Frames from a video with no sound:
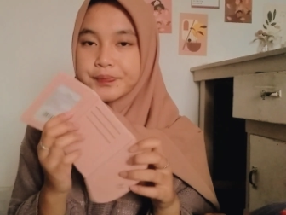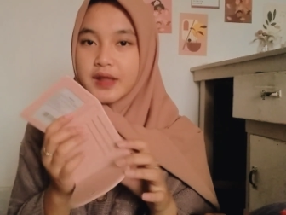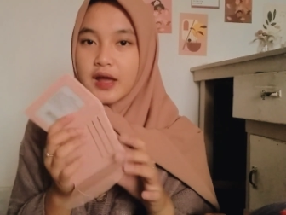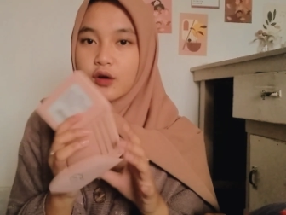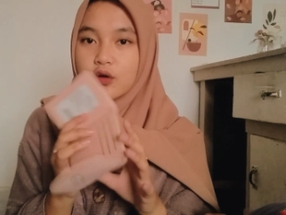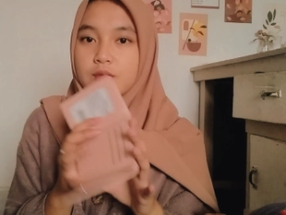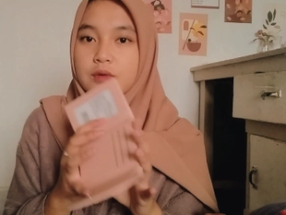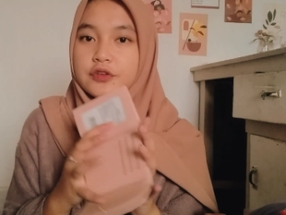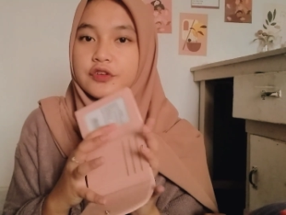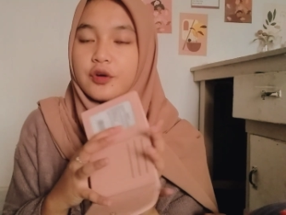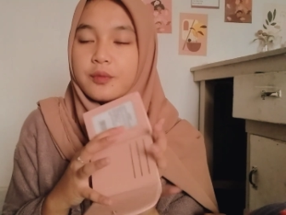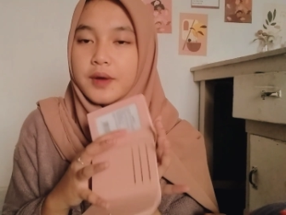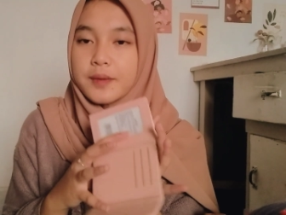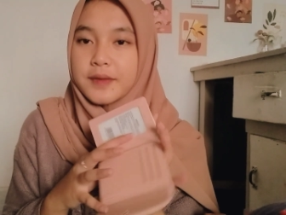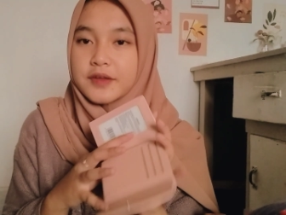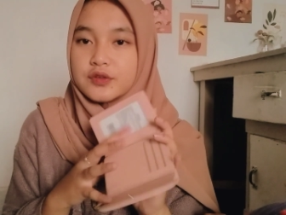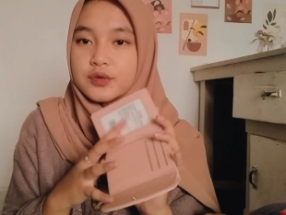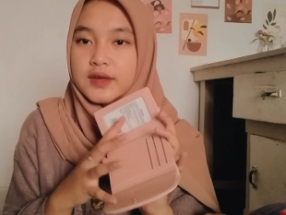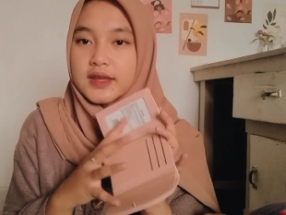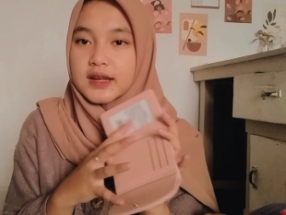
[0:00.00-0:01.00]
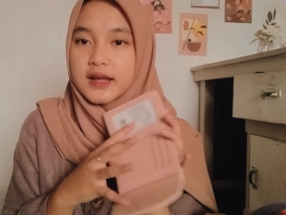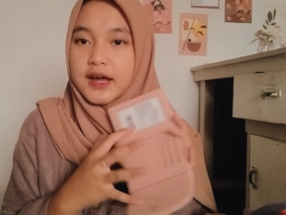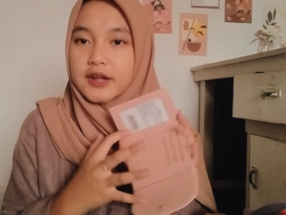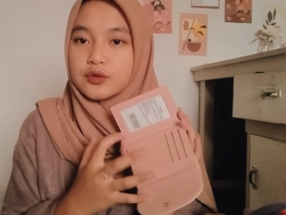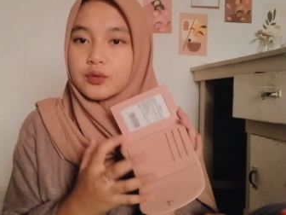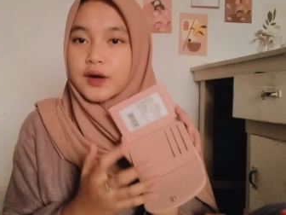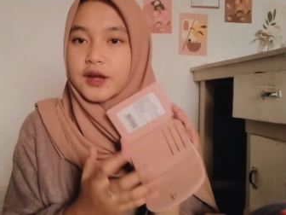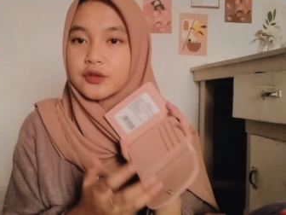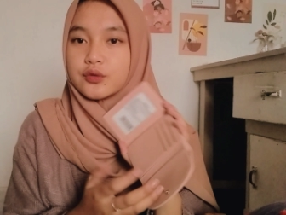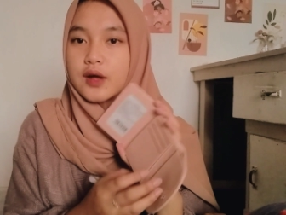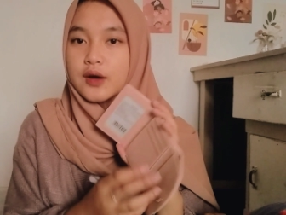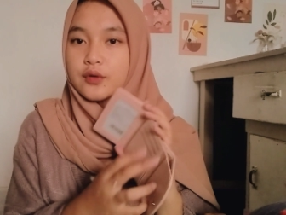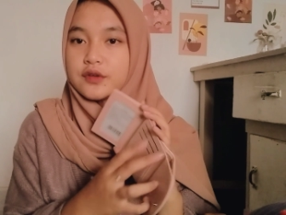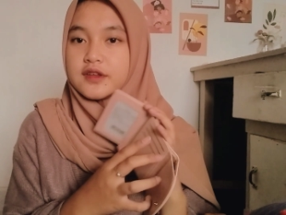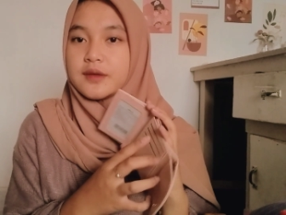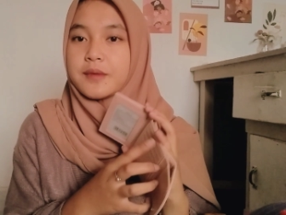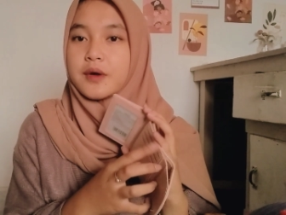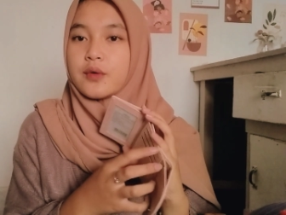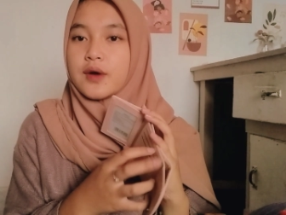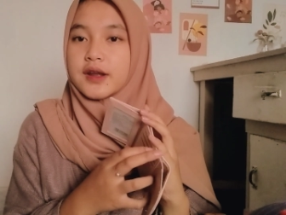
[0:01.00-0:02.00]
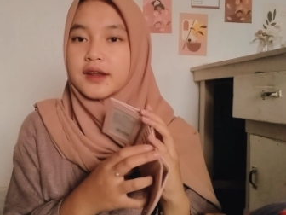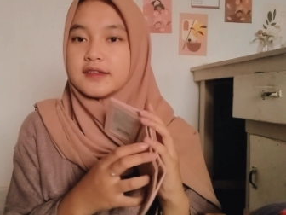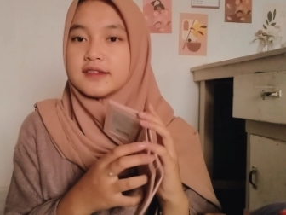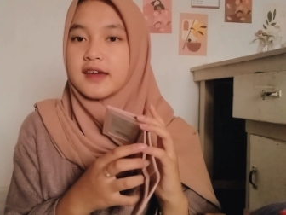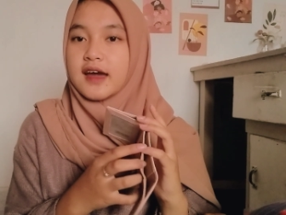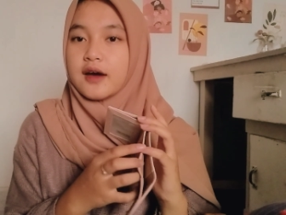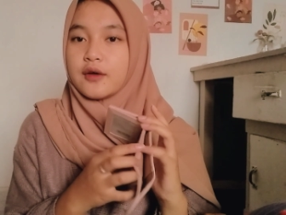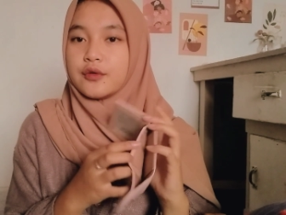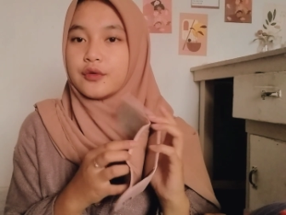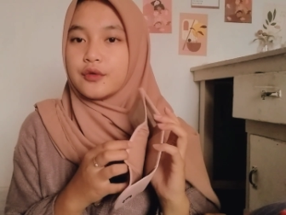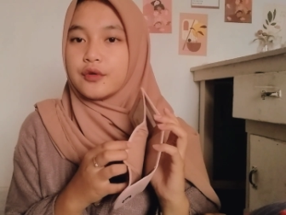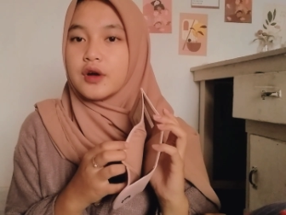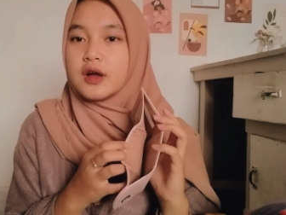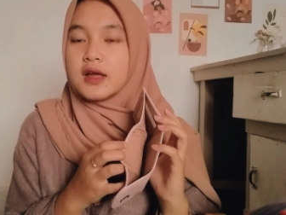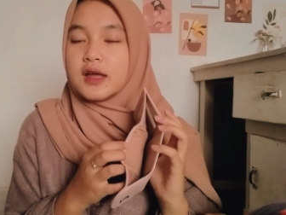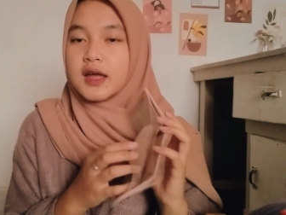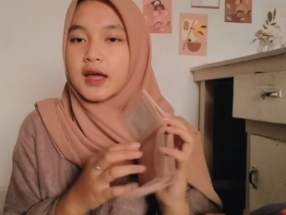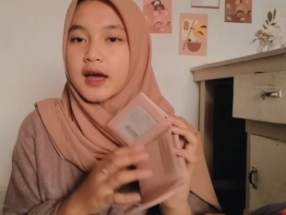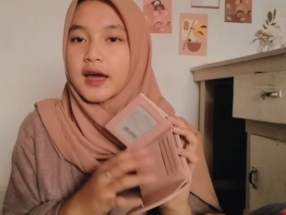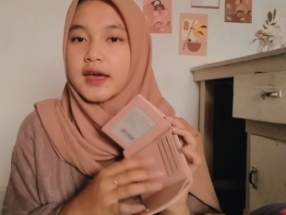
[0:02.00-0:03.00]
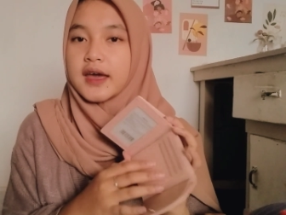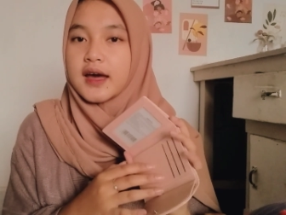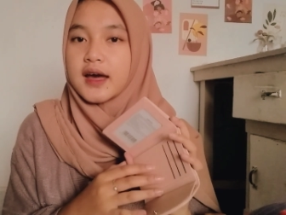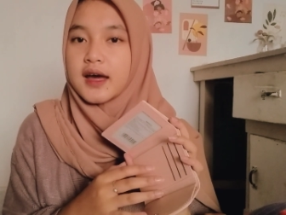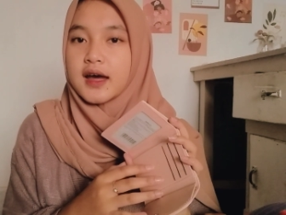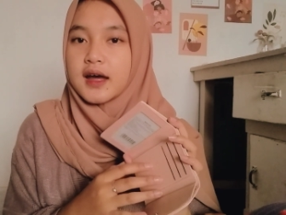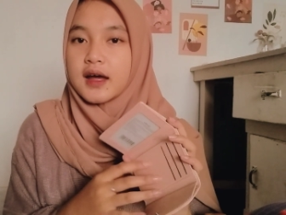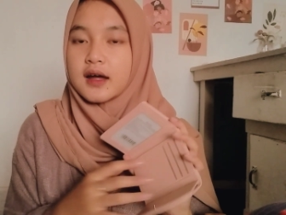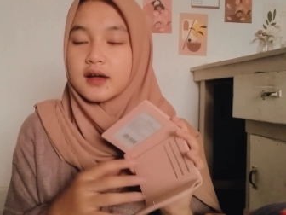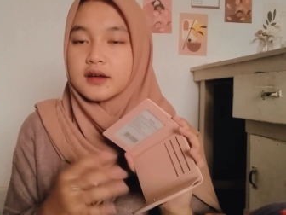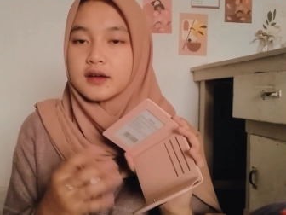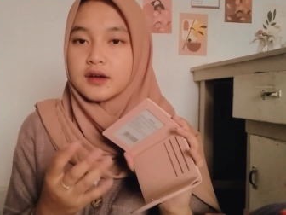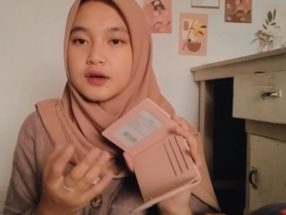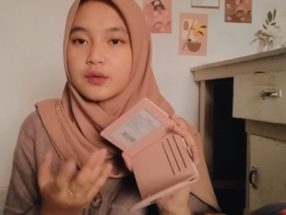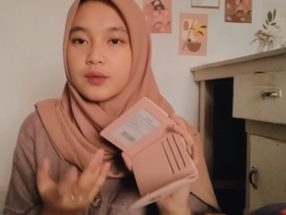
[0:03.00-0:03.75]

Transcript: aku mau coba masukin kartu-kartu aku sama uang receh aku kayak uh,